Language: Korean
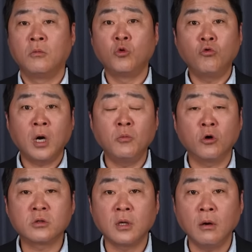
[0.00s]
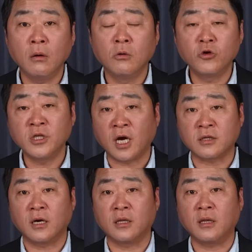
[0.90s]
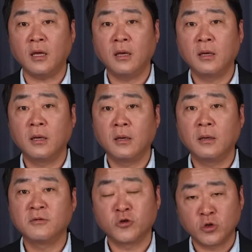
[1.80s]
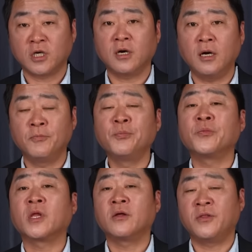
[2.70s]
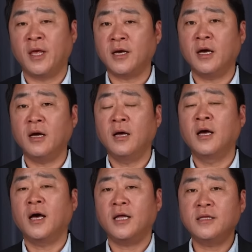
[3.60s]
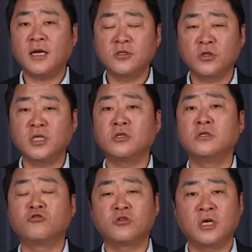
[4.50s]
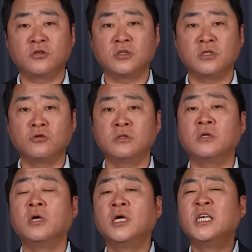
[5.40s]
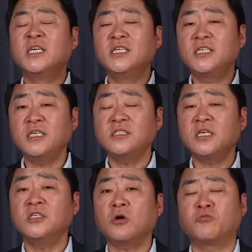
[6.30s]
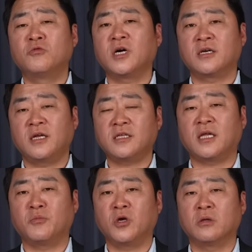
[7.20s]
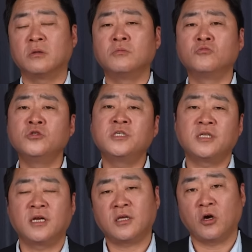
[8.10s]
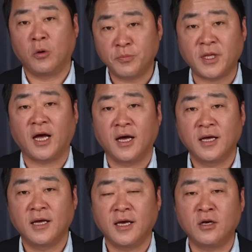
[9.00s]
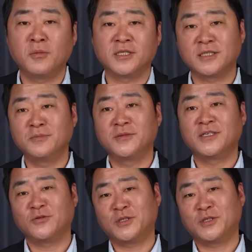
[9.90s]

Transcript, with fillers: 요구하면 어때요? 우린 당당한데? 그러니까 내가 한 달 전이든 두 달 전이든 실질적 분가를 했다면 문제될 게 없다. 이런 말씀 드리고